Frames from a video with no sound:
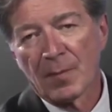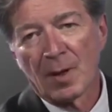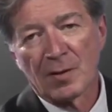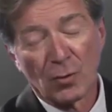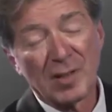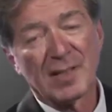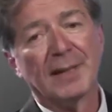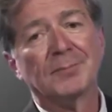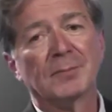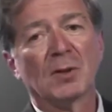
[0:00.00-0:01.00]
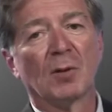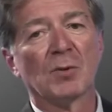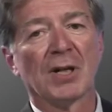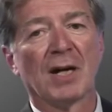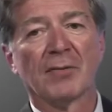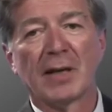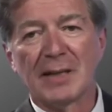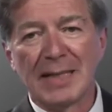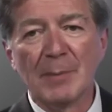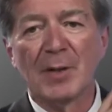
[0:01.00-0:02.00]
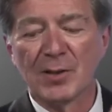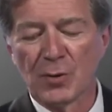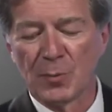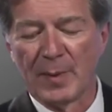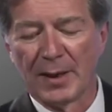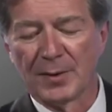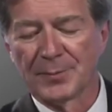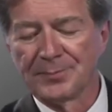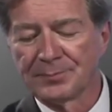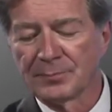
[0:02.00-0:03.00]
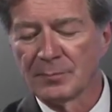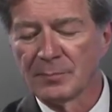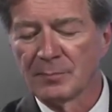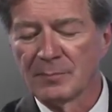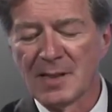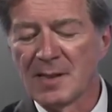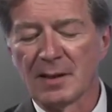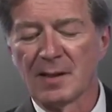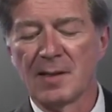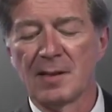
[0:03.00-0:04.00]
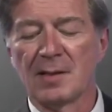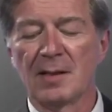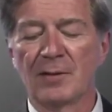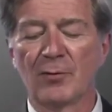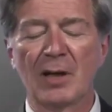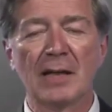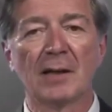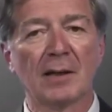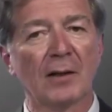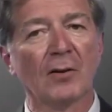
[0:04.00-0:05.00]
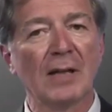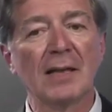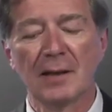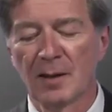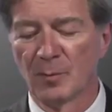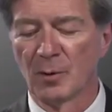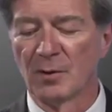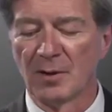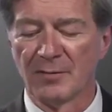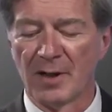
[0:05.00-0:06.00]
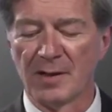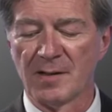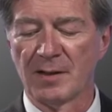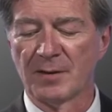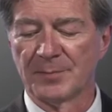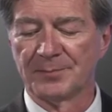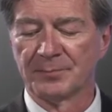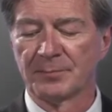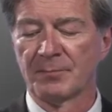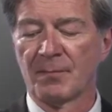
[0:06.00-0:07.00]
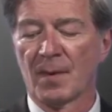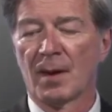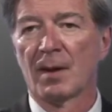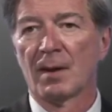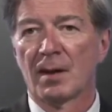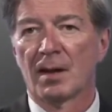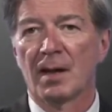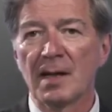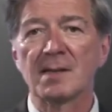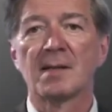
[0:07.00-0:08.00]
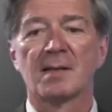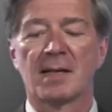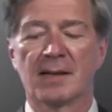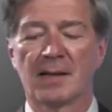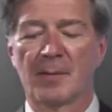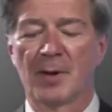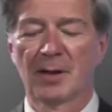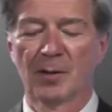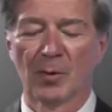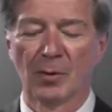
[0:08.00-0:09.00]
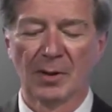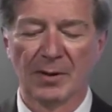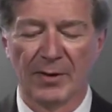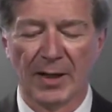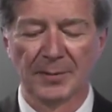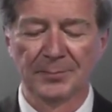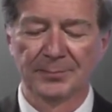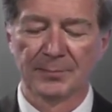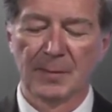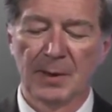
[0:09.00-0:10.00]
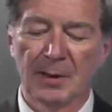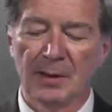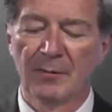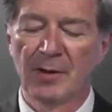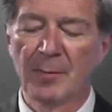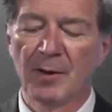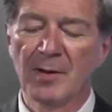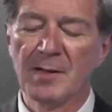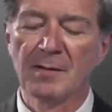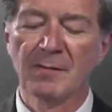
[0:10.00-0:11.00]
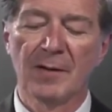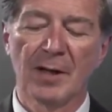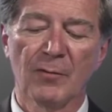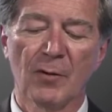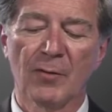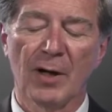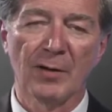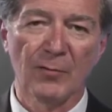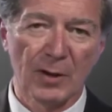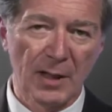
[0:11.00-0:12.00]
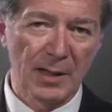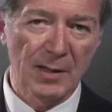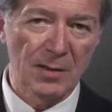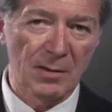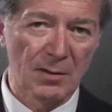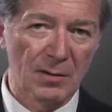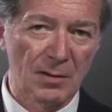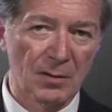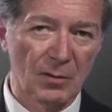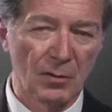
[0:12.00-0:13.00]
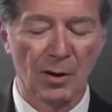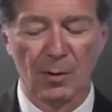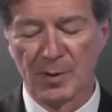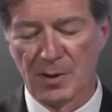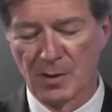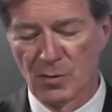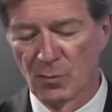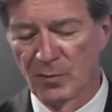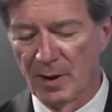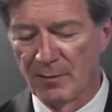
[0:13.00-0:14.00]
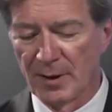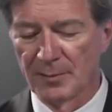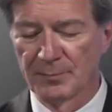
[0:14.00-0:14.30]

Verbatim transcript: So gesehen kommt Strafrecht immer zu spät. Es interessiert sich nicht für Kinder, die noch nicht in den Brunnen gefallen sind. Ist das Kind aber in den Brunnen gefallen, dann will man wissen, wer dafür verantwortlich ist oder ob es ein Zufall war.